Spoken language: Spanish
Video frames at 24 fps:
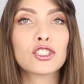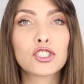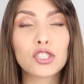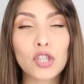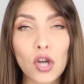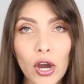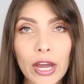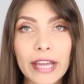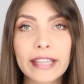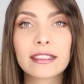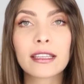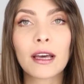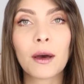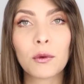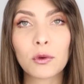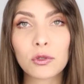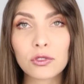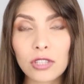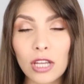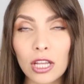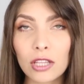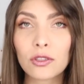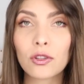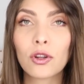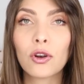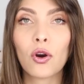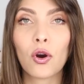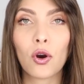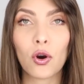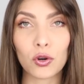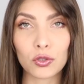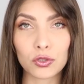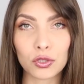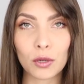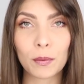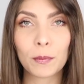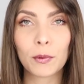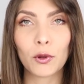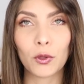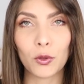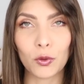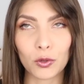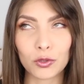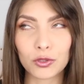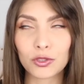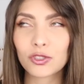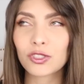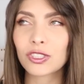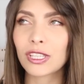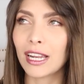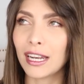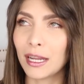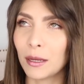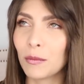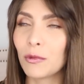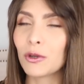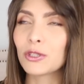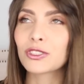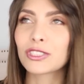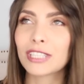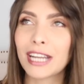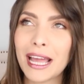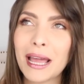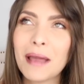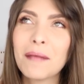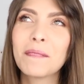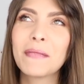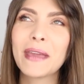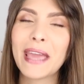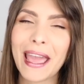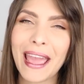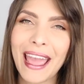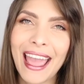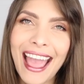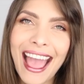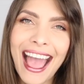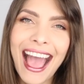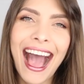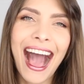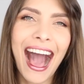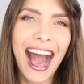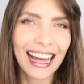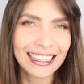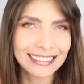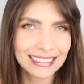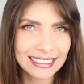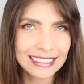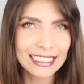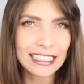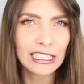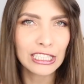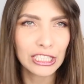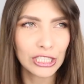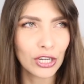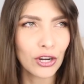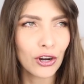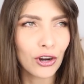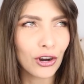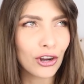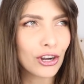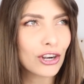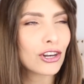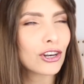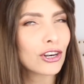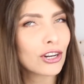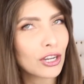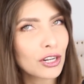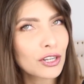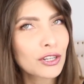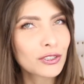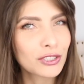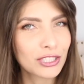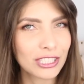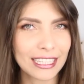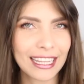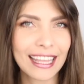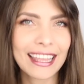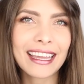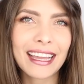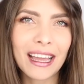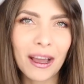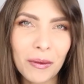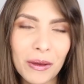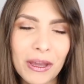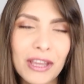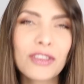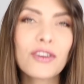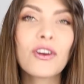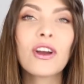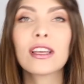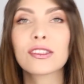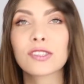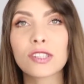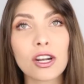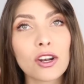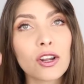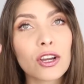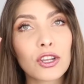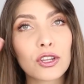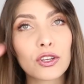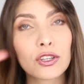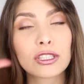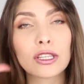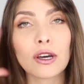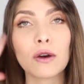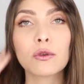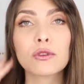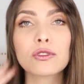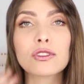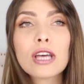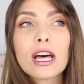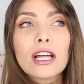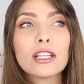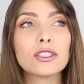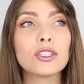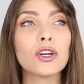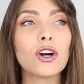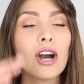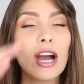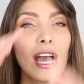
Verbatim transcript: Yo estaba usando los otros productos que les mostré en mi anterior rutina de cabello. Eso era lo que yo estaba usando,